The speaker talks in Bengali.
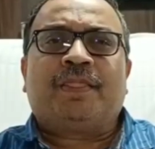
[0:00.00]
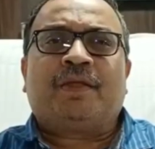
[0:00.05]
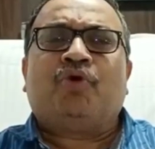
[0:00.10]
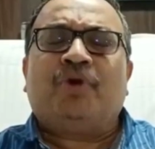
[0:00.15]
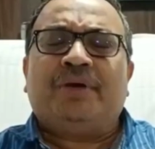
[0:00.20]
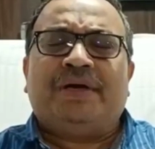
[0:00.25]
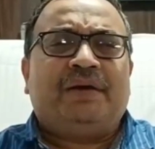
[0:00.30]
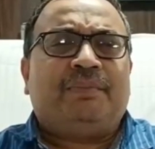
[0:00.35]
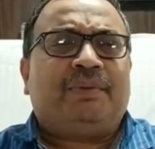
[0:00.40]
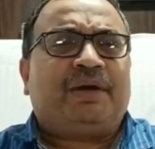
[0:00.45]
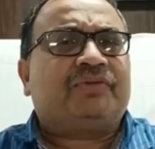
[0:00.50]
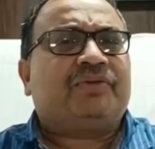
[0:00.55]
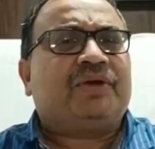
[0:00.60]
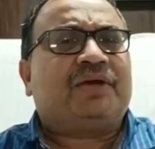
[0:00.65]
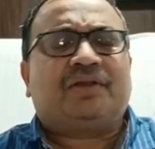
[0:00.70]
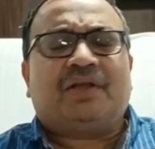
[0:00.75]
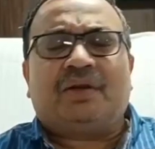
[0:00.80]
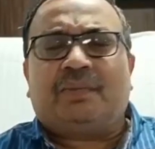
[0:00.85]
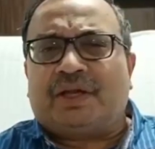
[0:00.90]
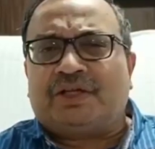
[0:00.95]
কই এবার
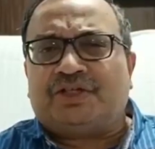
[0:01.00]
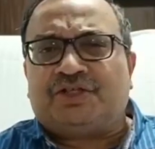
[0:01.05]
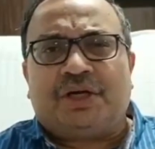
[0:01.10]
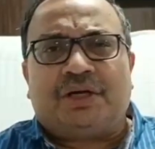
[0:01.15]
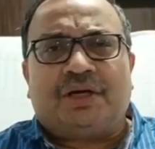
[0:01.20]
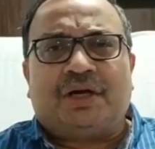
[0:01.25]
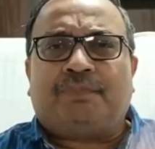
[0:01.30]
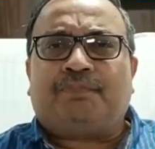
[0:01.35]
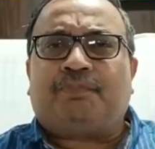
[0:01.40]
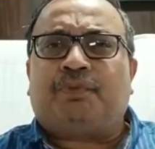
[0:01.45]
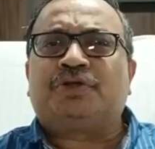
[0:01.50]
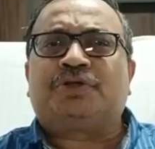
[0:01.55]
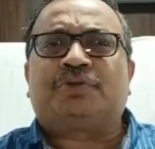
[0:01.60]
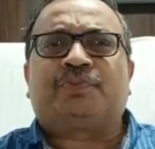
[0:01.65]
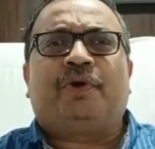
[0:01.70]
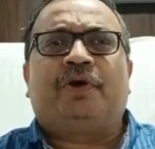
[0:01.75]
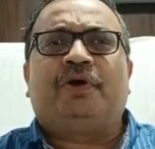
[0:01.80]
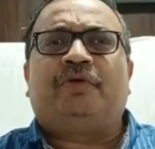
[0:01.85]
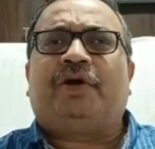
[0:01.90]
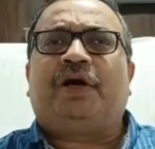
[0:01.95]
দেখতে পাচ্ছেন না
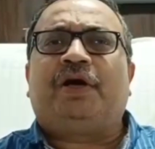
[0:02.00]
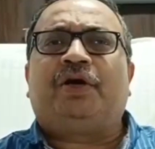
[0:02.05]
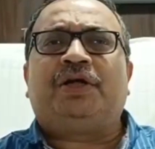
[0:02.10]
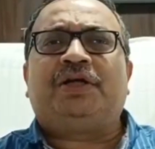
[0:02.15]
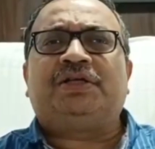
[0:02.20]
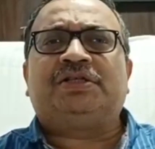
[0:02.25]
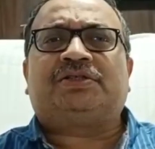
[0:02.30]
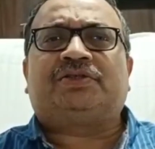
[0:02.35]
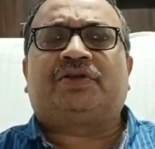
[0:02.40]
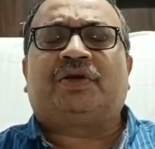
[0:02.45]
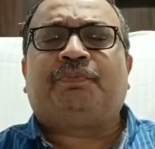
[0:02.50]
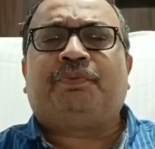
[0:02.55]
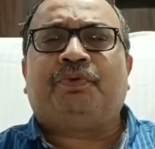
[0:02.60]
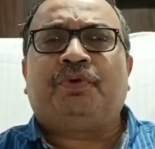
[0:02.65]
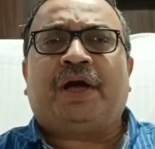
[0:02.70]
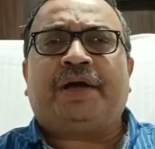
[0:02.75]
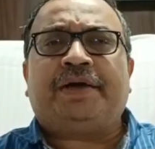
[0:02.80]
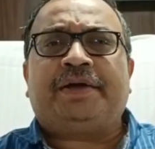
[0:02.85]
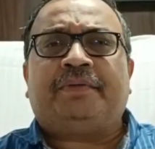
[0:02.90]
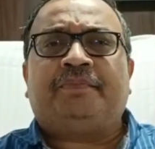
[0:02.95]
পোস্টপোল ভায়োলেন্স
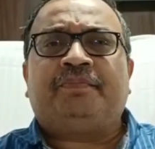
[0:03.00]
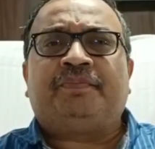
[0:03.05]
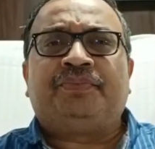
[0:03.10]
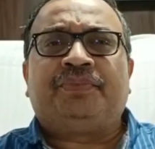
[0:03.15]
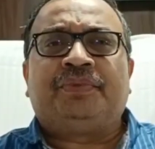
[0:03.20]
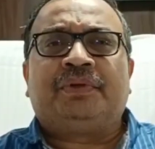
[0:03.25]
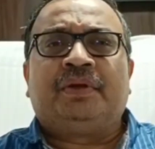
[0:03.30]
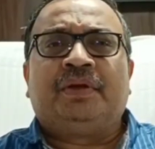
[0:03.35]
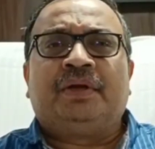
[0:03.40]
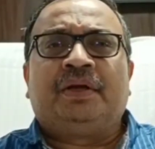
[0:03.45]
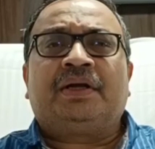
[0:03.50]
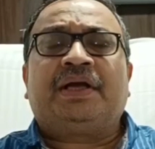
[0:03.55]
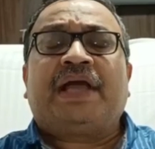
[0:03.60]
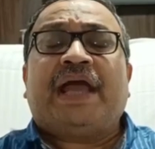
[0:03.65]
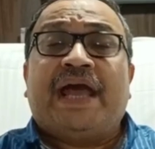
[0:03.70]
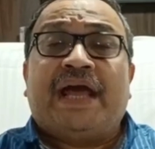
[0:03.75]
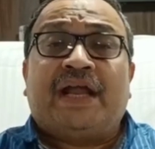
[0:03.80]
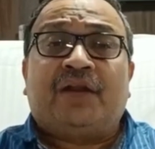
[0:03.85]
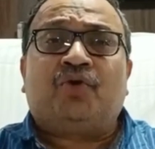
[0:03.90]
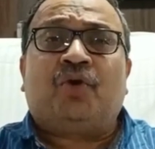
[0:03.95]
ত্রিপুরায়
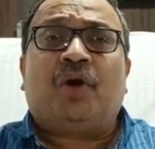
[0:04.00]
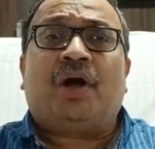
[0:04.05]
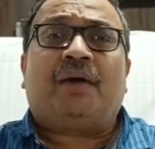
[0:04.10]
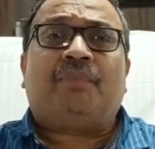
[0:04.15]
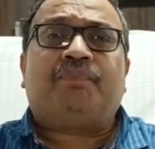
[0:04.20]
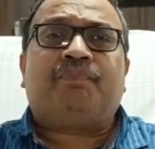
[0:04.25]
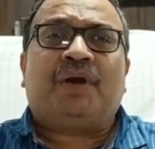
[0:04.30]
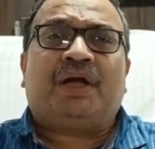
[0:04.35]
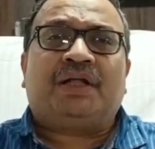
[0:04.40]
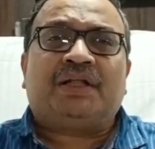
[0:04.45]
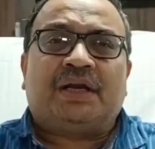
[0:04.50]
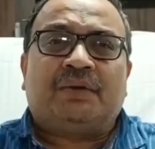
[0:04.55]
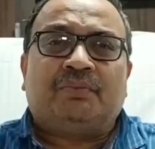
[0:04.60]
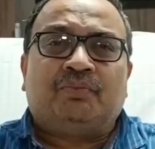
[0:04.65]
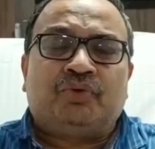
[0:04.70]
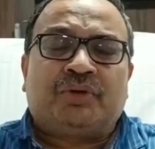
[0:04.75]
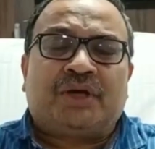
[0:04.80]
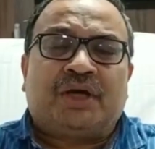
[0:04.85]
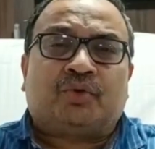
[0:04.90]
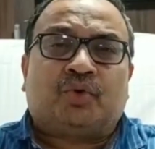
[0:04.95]
কেন আপনাদের
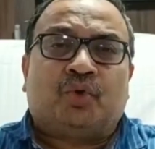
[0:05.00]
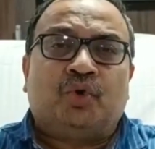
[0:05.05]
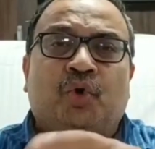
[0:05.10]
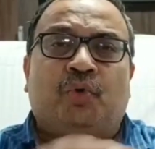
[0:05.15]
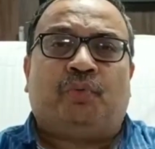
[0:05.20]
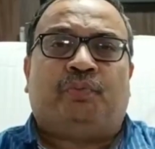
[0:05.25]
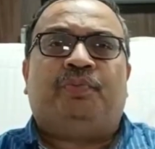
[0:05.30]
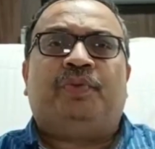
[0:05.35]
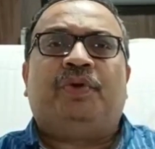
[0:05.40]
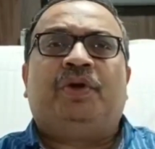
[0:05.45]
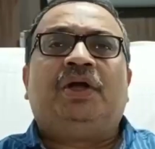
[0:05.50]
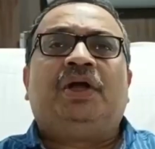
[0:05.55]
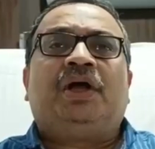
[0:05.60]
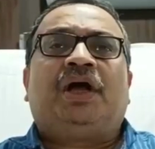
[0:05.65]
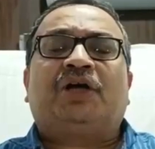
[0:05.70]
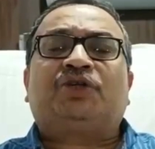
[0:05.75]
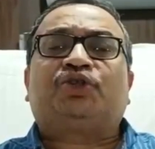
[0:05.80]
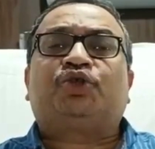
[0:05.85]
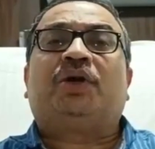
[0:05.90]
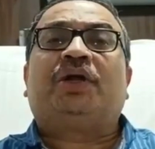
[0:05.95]
মুখে কুলু
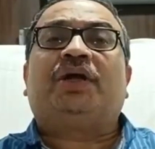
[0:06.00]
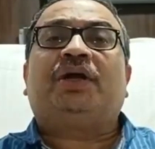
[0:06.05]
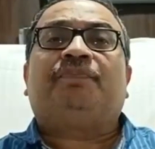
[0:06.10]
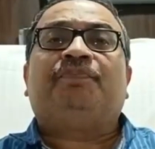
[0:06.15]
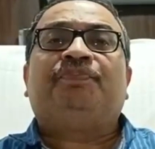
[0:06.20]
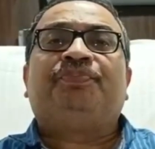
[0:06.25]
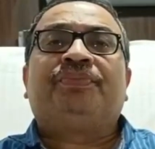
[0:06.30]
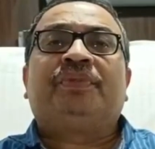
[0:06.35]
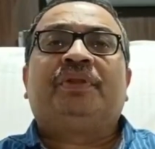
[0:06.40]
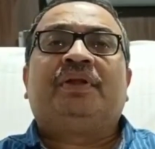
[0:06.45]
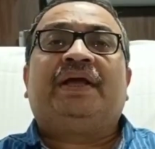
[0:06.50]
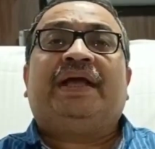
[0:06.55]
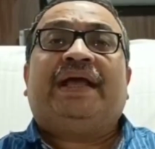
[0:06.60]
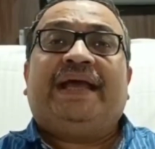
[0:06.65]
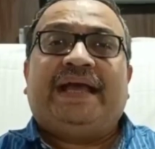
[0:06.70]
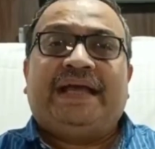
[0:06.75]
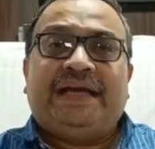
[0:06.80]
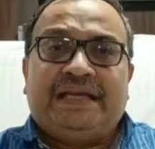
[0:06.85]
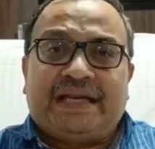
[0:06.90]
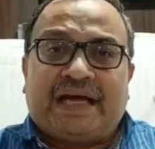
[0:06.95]
আসলে
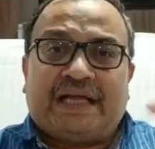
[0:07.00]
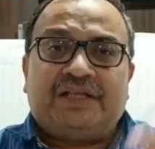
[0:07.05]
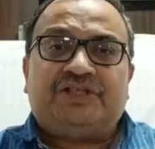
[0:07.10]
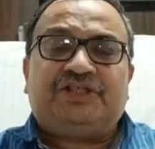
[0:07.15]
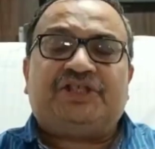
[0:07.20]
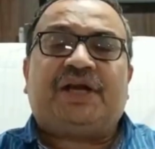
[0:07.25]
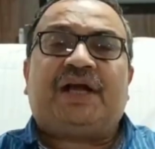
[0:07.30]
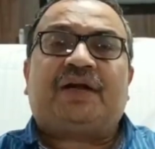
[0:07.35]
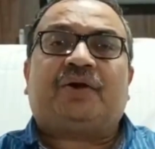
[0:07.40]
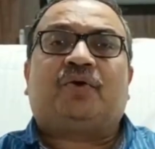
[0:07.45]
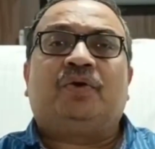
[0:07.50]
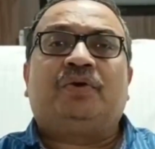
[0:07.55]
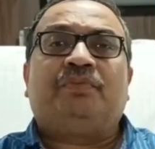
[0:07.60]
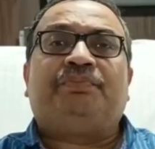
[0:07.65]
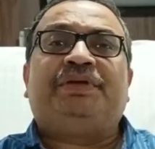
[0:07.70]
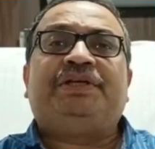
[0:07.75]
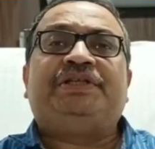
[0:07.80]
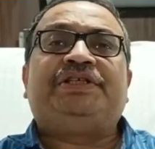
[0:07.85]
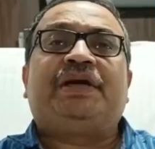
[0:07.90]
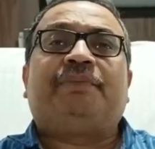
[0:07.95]
এই রাজ্যে এখন
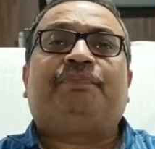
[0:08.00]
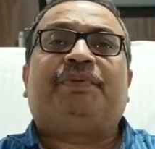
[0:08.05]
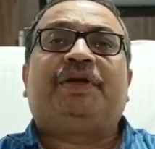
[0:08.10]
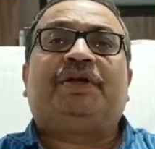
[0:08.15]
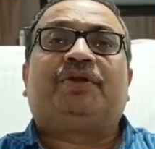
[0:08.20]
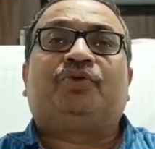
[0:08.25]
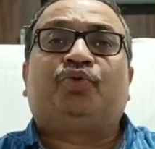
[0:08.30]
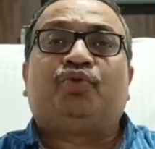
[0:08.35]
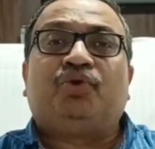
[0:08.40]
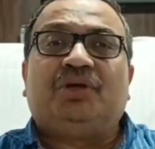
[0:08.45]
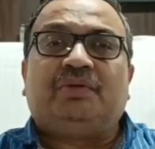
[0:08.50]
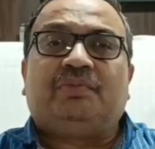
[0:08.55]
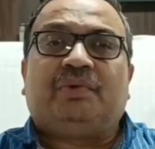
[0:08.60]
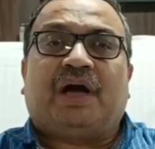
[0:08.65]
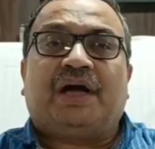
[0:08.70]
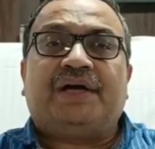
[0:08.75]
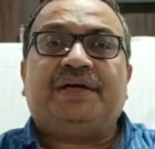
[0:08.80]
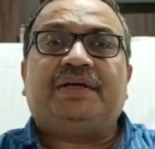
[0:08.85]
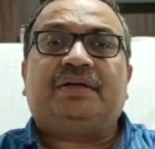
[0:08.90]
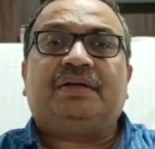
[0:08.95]
বিজেপির দুই
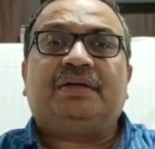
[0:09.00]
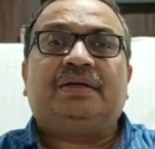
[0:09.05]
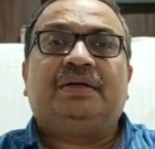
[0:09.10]
ভাই